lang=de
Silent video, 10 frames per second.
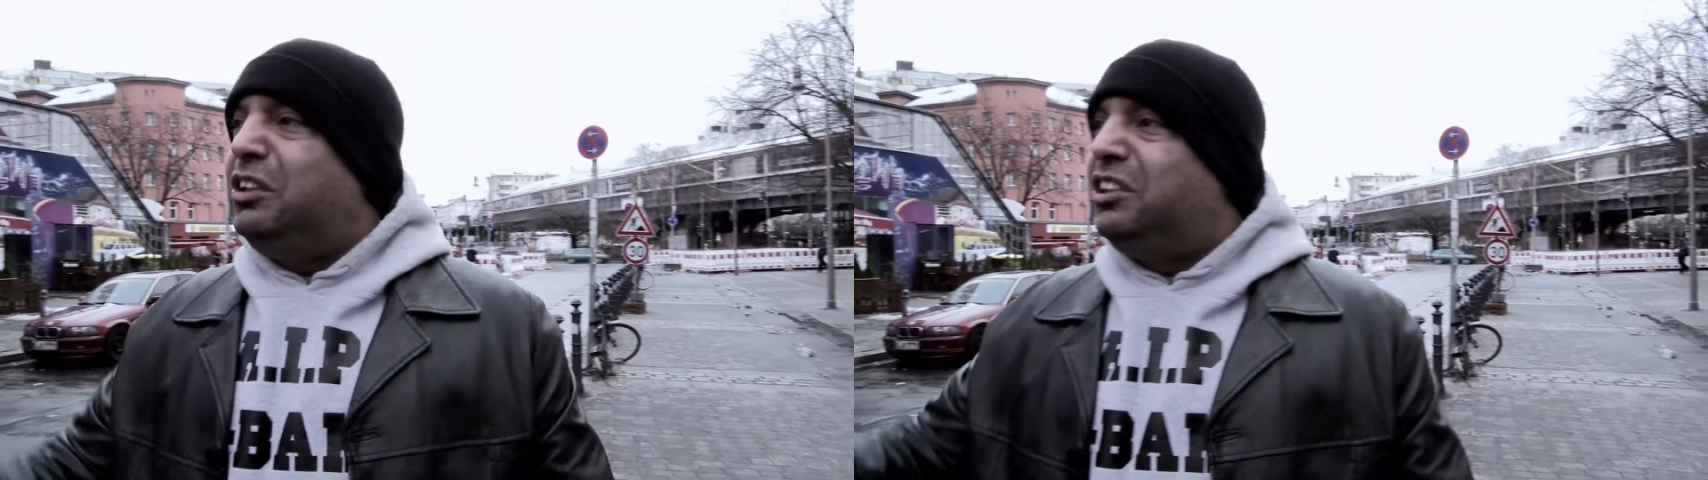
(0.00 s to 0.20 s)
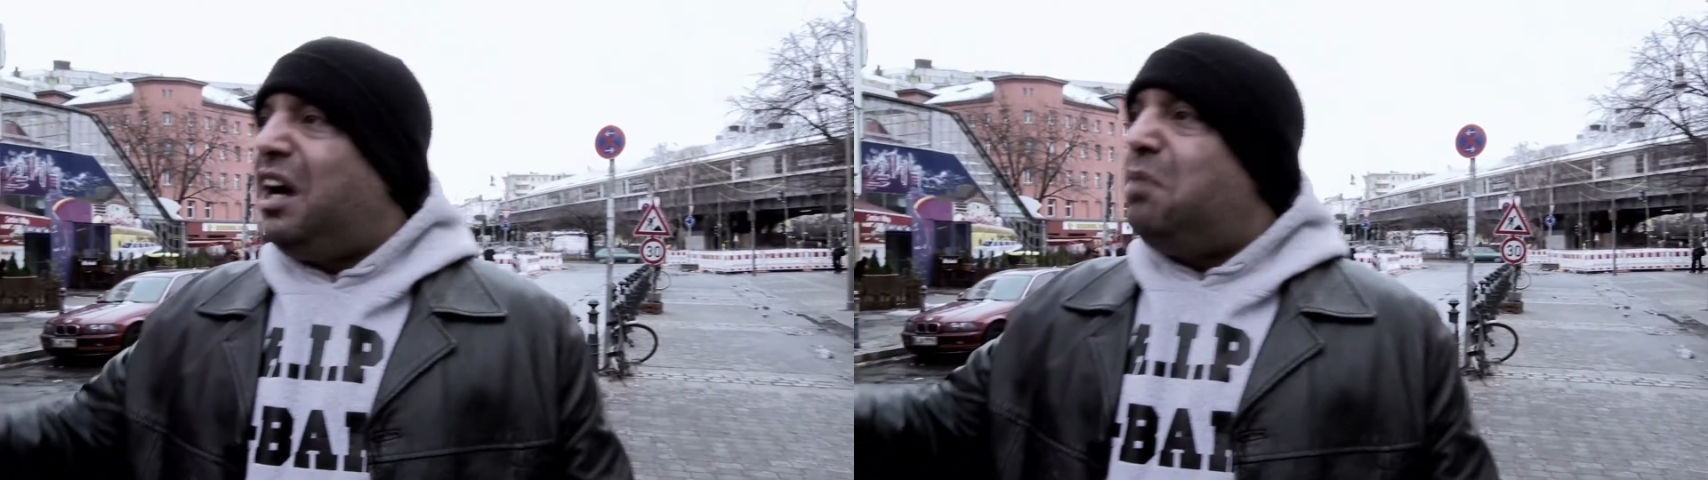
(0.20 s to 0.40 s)

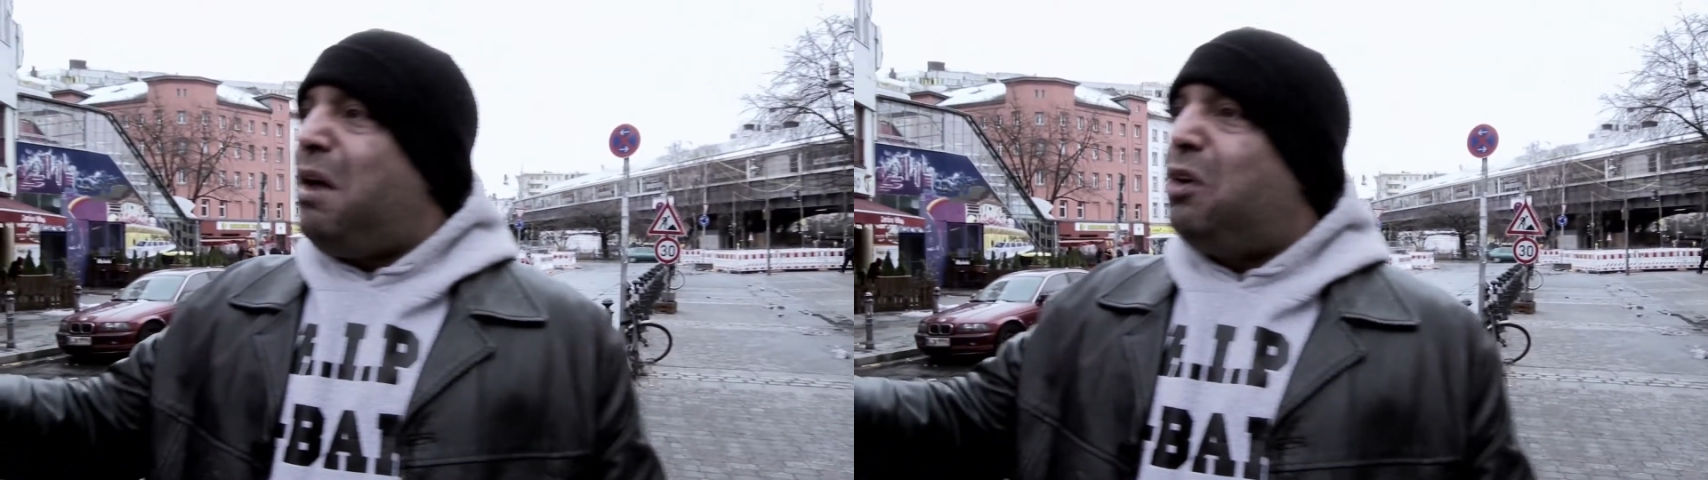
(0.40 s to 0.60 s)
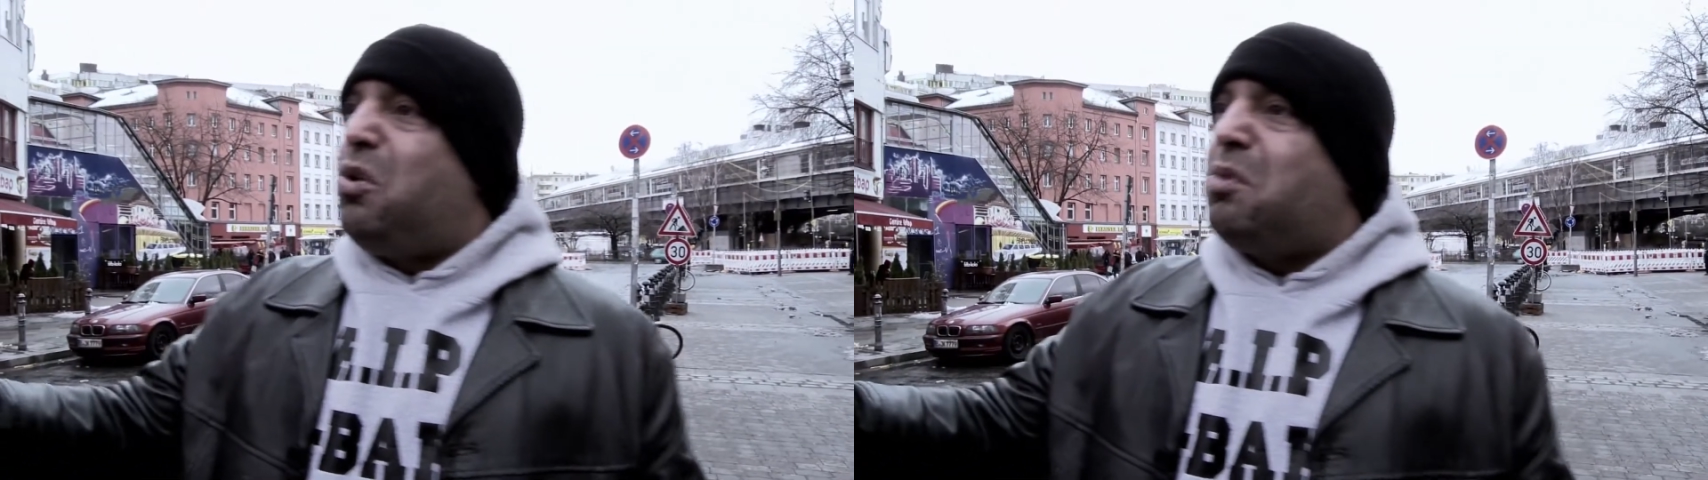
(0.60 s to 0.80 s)
die sagen,
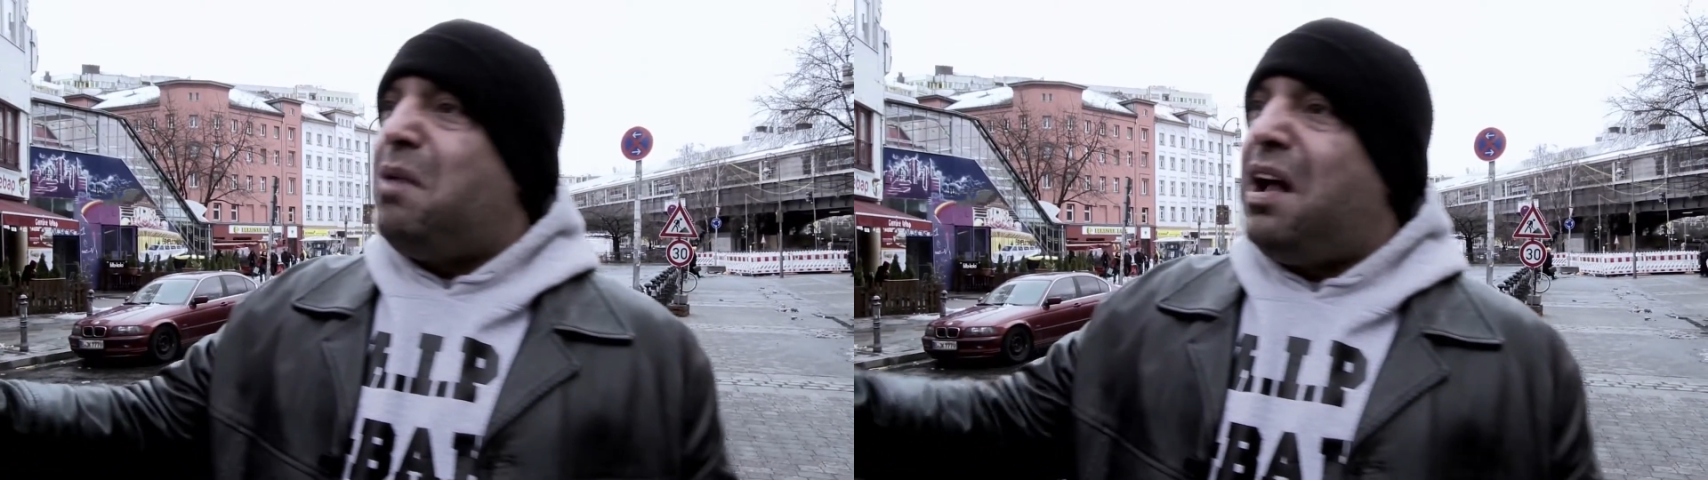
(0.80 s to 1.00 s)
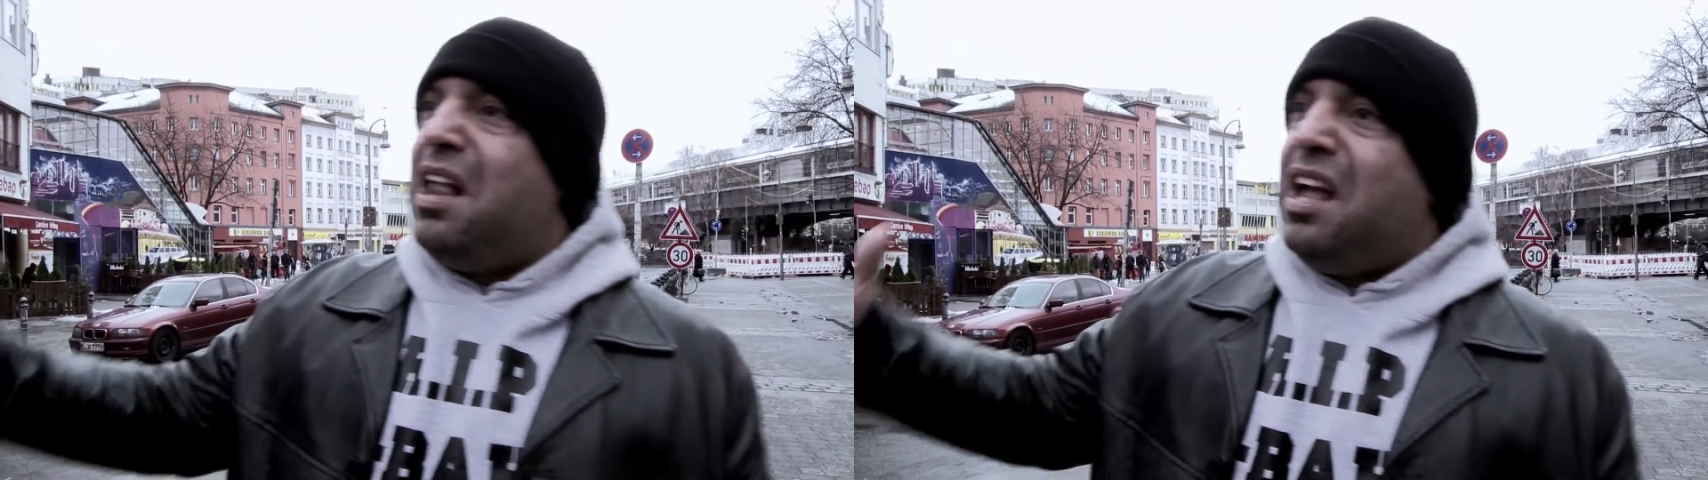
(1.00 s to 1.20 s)
Mann, guck mal,